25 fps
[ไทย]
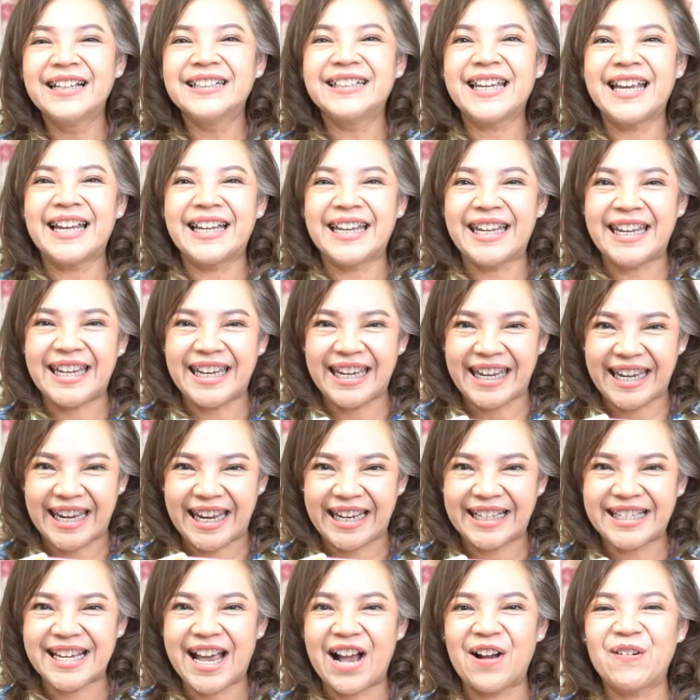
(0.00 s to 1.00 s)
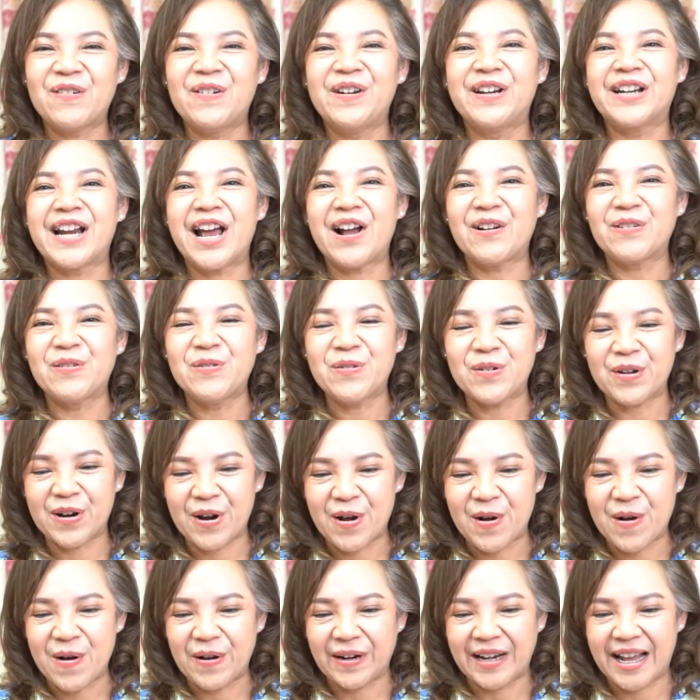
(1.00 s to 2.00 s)
สิ่งดีๆจากคนรักคู่ค
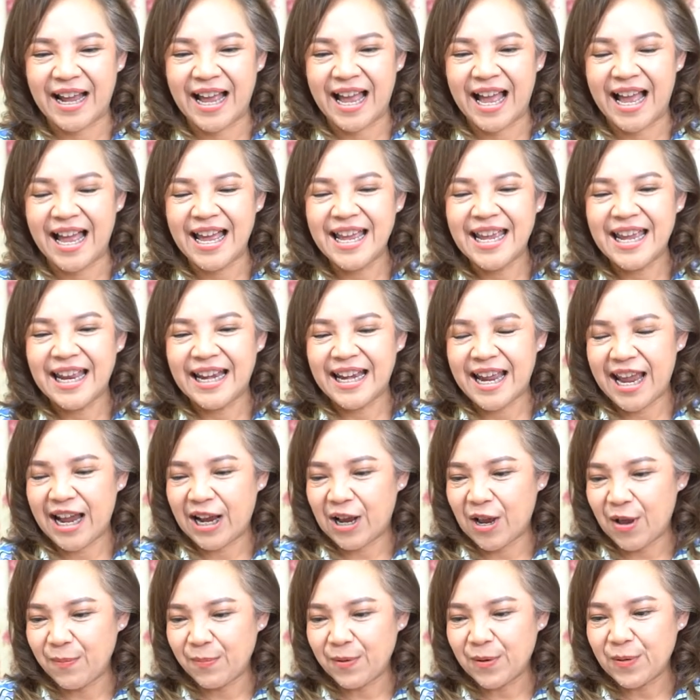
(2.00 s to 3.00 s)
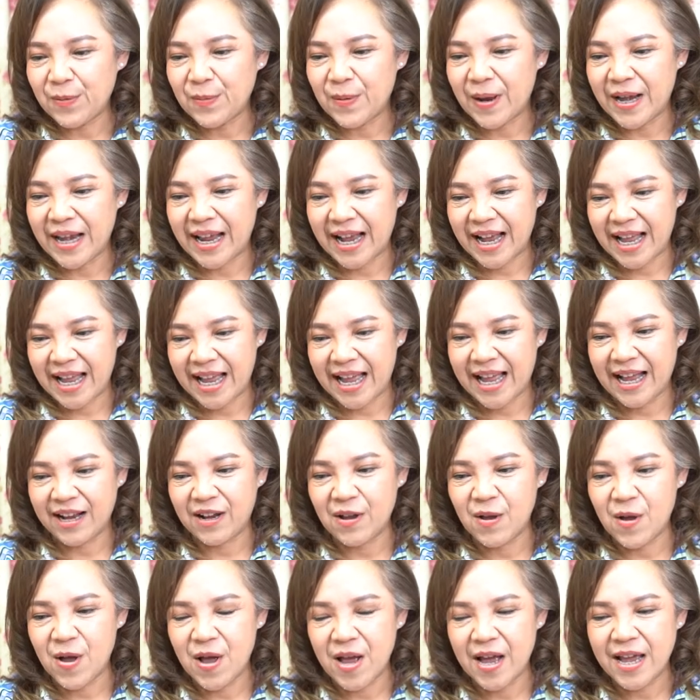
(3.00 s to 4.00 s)
รองนะคะในครอบครัวนะคะ
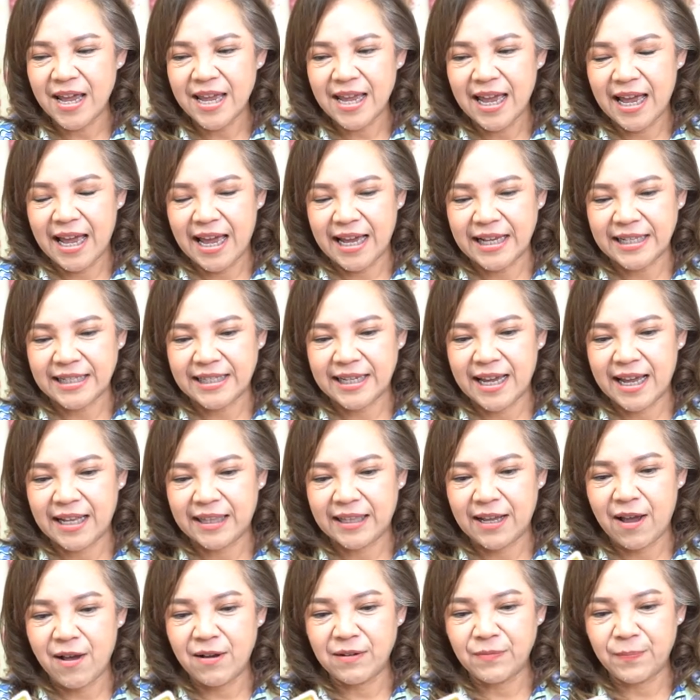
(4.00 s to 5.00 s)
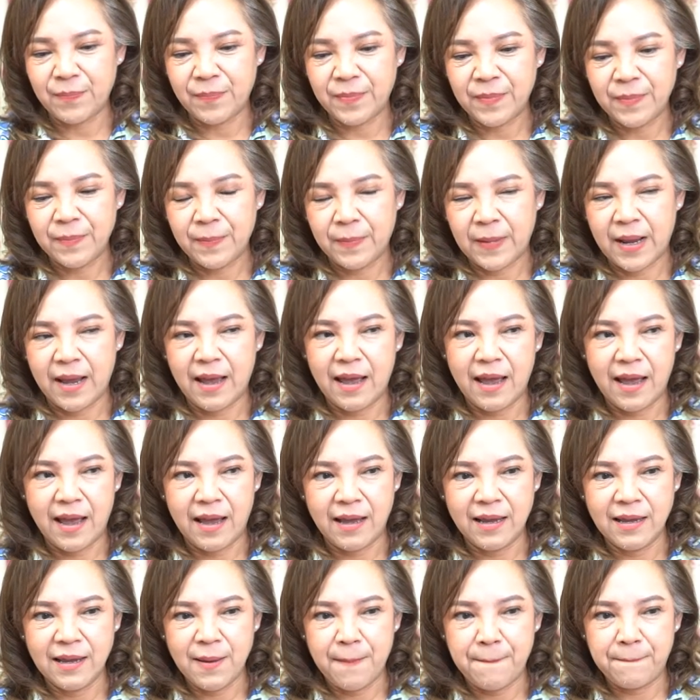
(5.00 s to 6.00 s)
ก็อาจจะต้อง
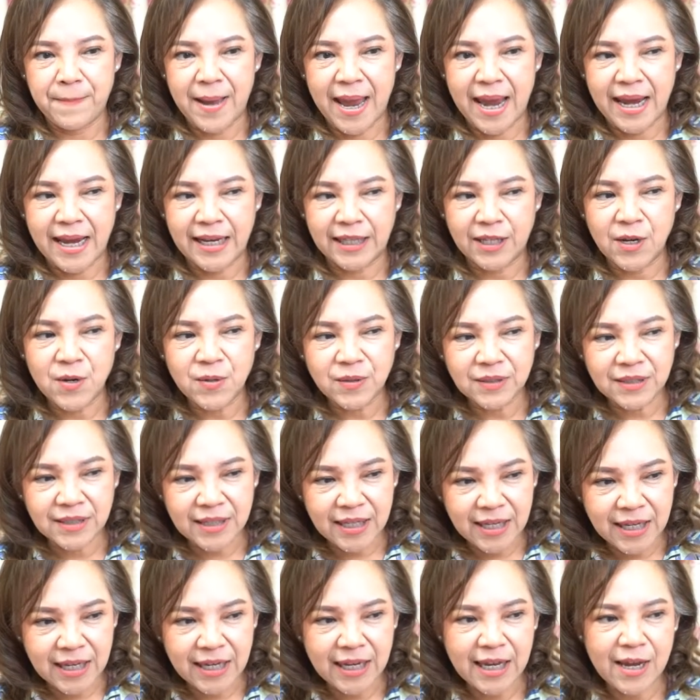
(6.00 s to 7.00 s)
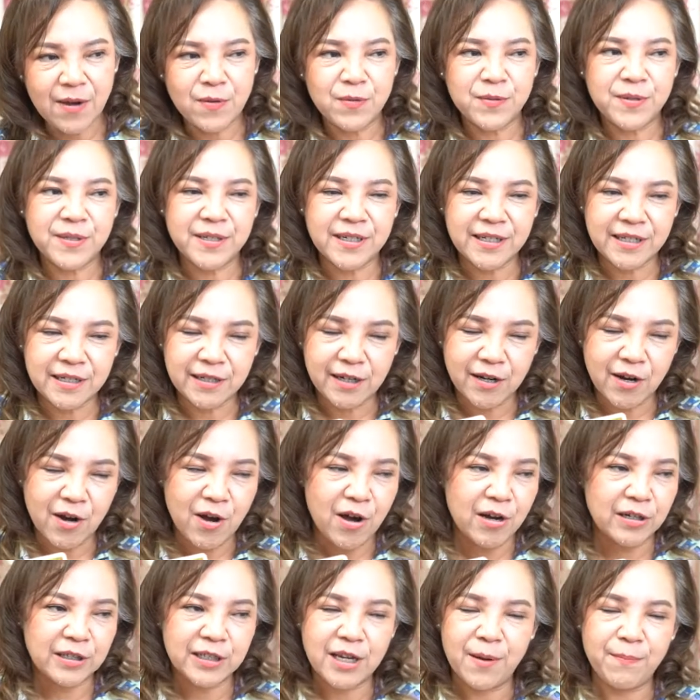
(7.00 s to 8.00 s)
ไปท่องเที่ยวซื้อข
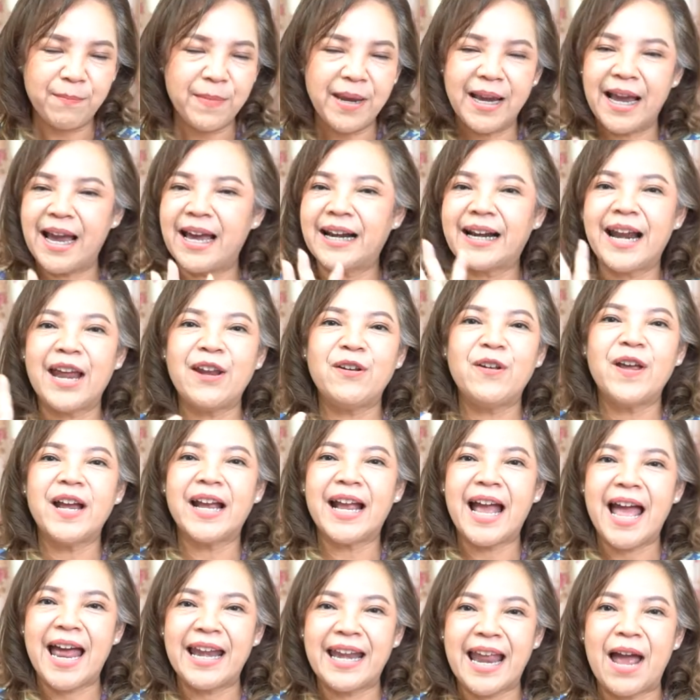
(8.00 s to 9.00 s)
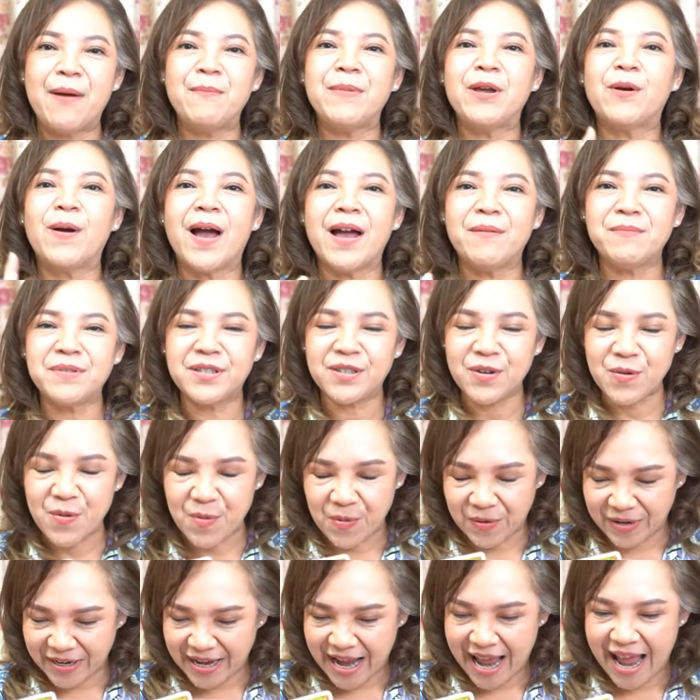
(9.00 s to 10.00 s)
องช้อปปิ้งอะไรด้วยกันมีความสุ
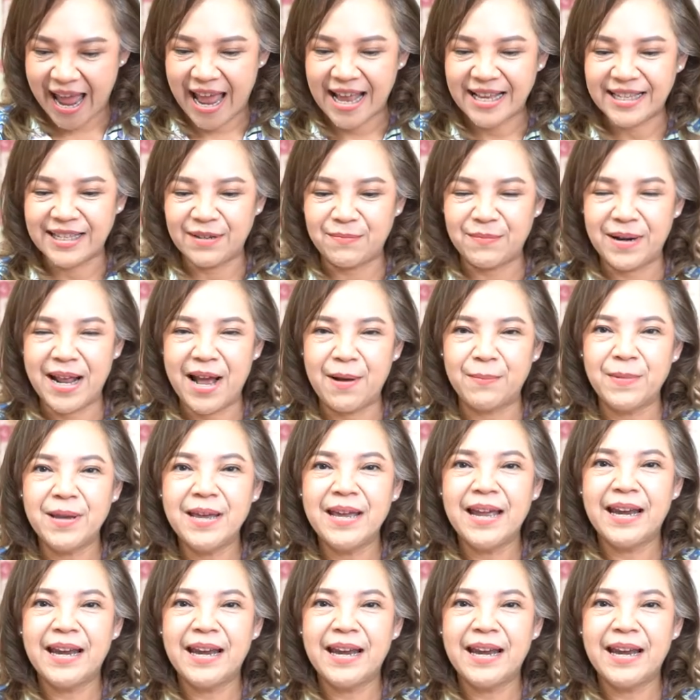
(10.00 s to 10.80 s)
ขนะสำหรับ